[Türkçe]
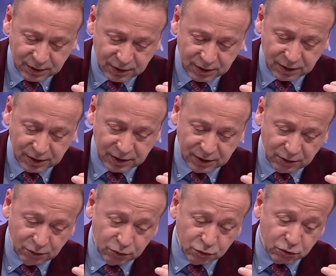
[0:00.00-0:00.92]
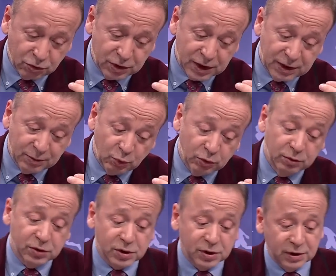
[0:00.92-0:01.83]
Ee, onu söyleyelim.
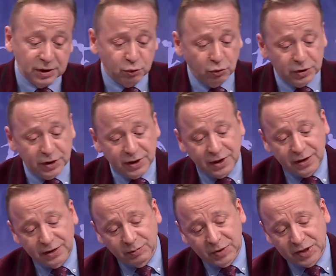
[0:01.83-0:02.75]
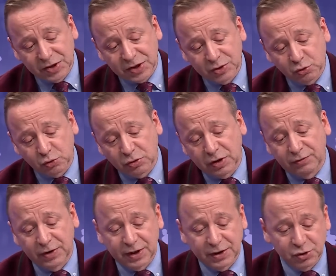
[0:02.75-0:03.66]
Onun dışında Torreira'nın menajeri çok
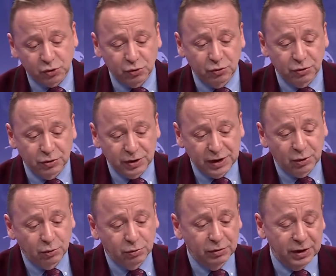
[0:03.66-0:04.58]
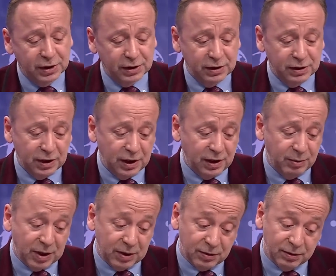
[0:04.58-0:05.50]
kafa karıştırıyordu. Yine onunla ilgili daha
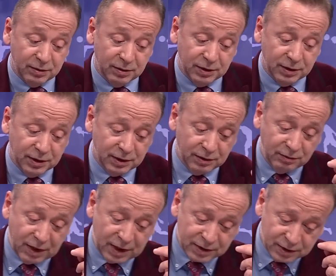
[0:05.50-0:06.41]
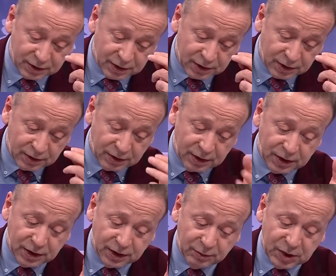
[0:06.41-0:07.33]
haber e, var.
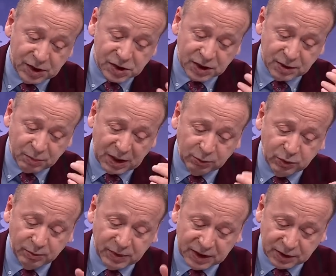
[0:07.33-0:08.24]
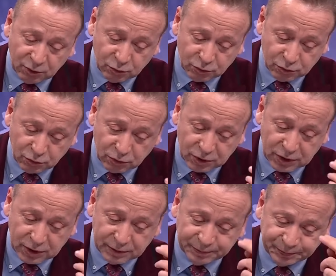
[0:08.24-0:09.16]
E, menajeri Pablo Bentakur diyor ki